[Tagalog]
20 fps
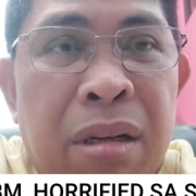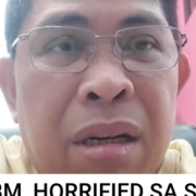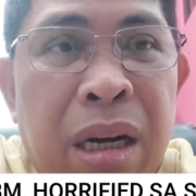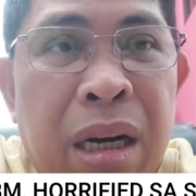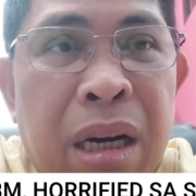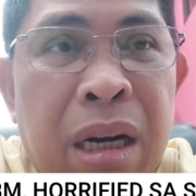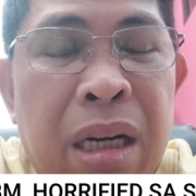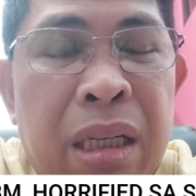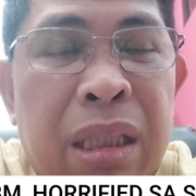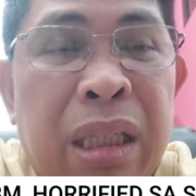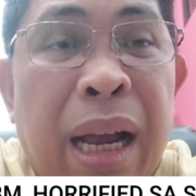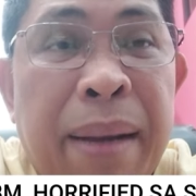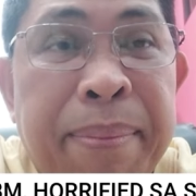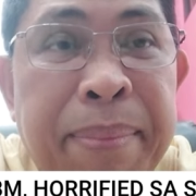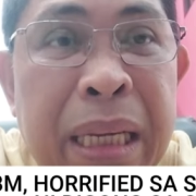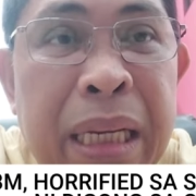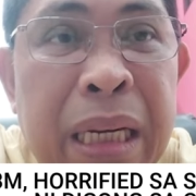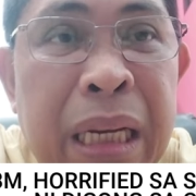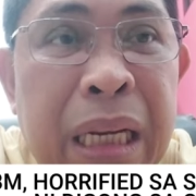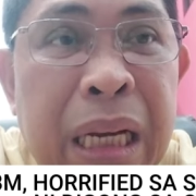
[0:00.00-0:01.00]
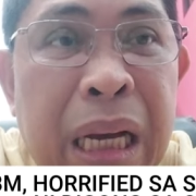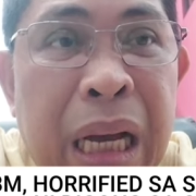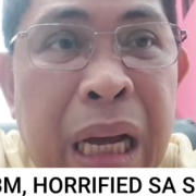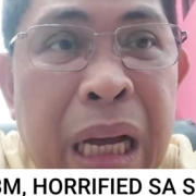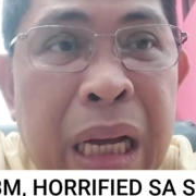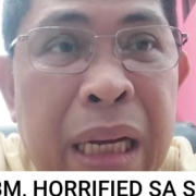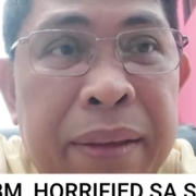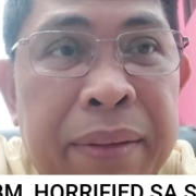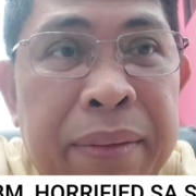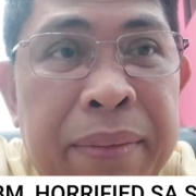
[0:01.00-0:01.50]
uh, sa
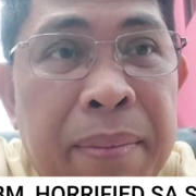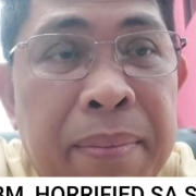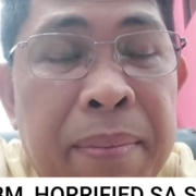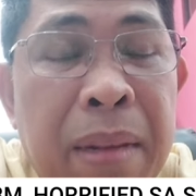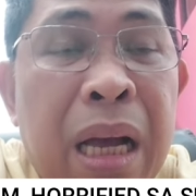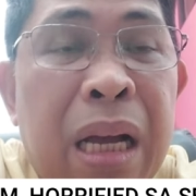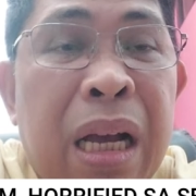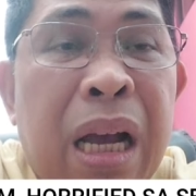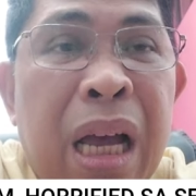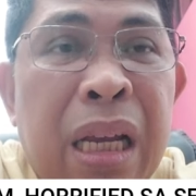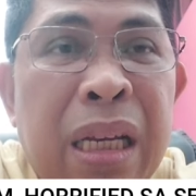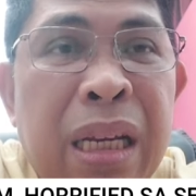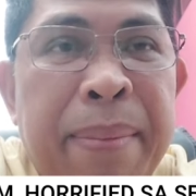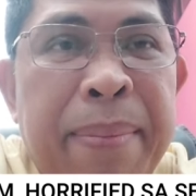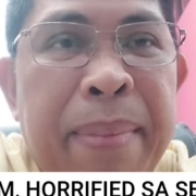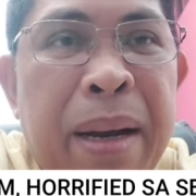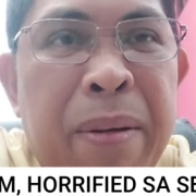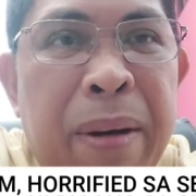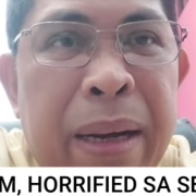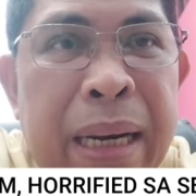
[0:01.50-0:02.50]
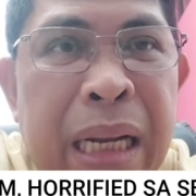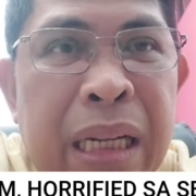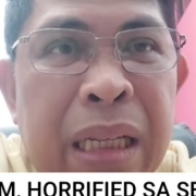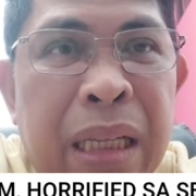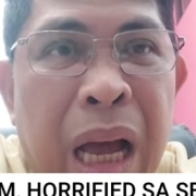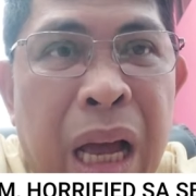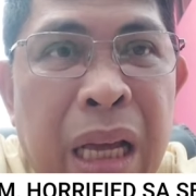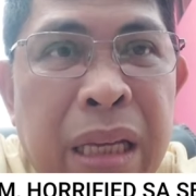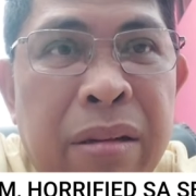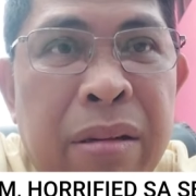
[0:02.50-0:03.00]
Amerika, baka niya mawalan
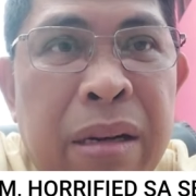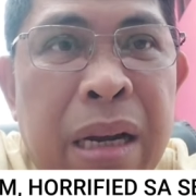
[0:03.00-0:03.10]
tayo